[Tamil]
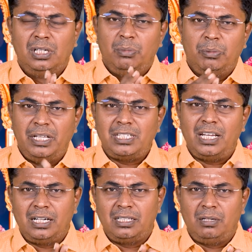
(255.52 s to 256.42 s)
இப்போ மேச
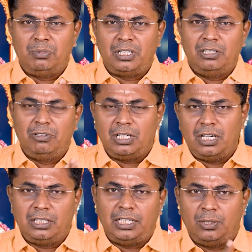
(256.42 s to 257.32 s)
லக்கணத்தில் பிறந்தவர்
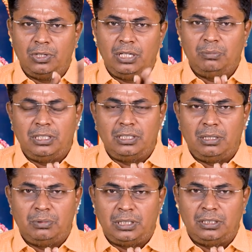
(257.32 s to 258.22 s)
கார்த்திகை ஒன்றாம்
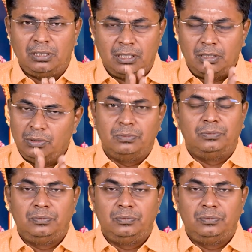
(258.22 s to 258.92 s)
பாதத்தில் பிறந்திருந்தாலோ